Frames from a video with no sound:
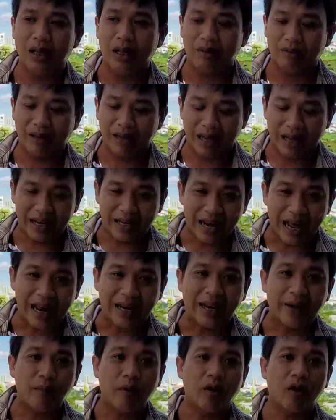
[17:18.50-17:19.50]
và hiện nay
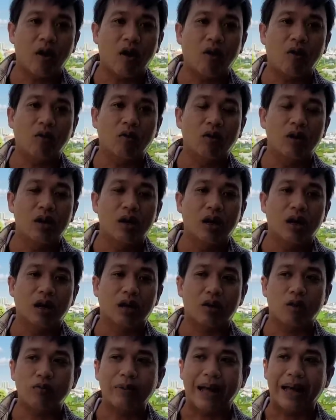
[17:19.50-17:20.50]
thì Bùi Hồ à,
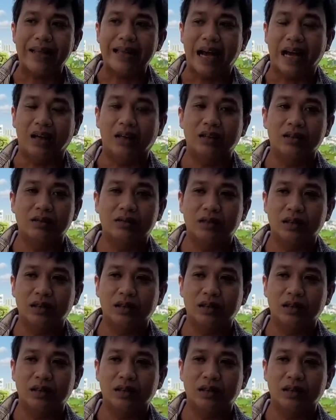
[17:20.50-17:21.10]
cũng đã nhận